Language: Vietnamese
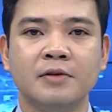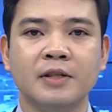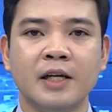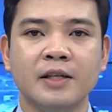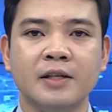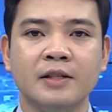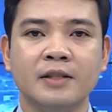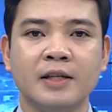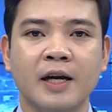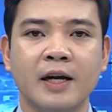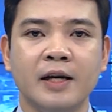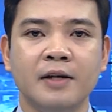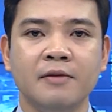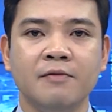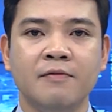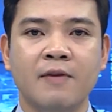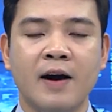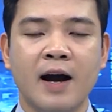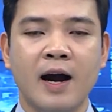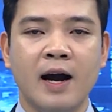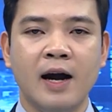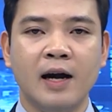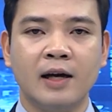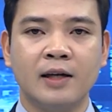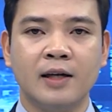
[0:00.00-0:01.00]
cháy chữa cháy
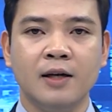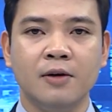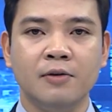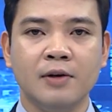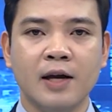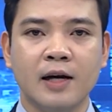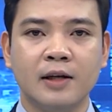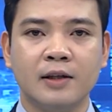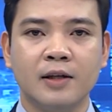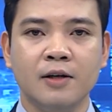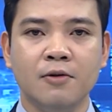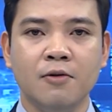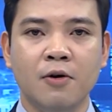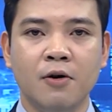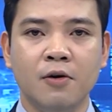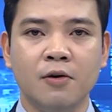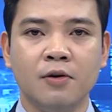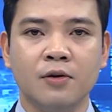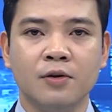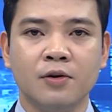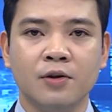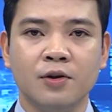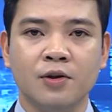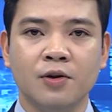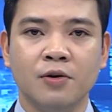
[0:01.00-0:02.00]
và Cứu nạn Cứu hộ